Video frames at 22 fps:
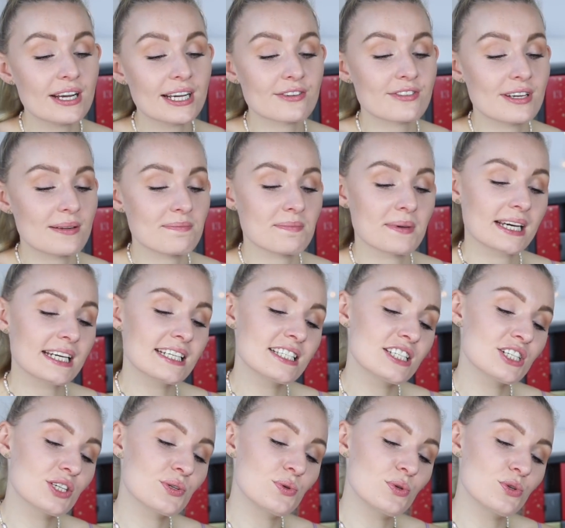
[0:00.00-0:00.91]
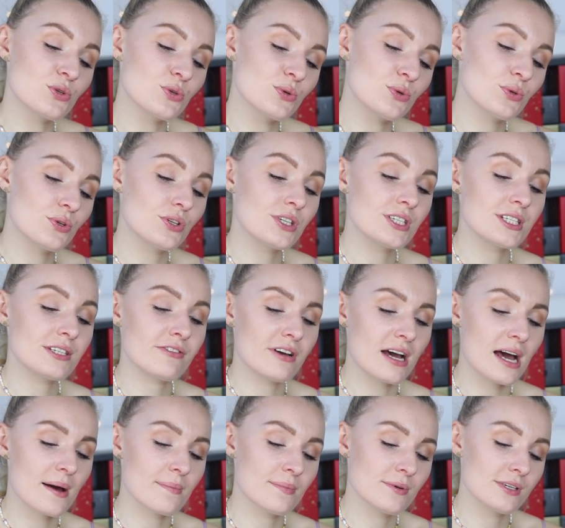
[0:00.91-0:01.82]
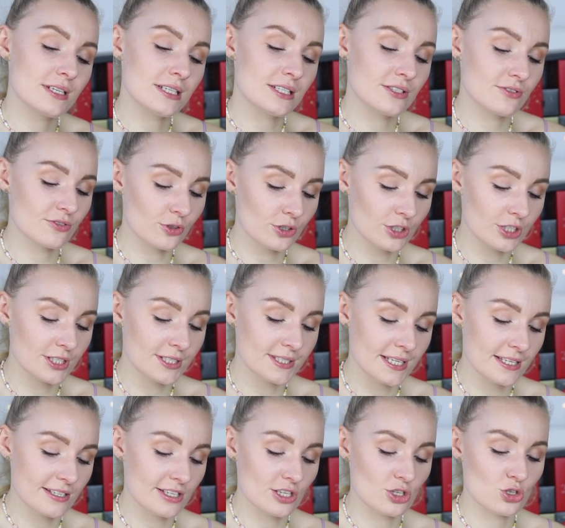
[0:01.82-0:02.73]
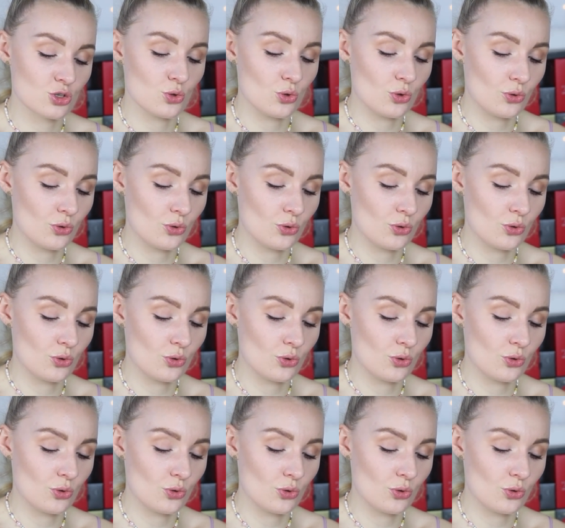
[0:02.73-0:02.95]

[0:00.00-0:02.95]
Gefällt mir richtig gut. Und die Farbe ist wirklich sehr, sehr schön.